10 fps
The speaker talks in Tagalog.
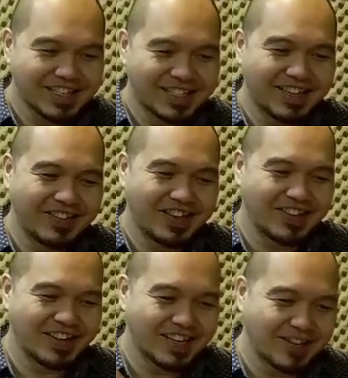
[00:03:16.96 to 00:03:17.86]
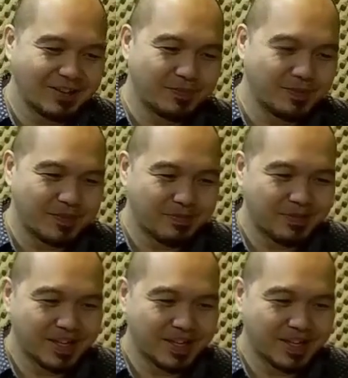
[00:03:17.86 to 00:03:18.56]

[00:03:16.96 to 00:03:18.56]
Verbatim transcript: Sabi noong lang, hello po Ma'am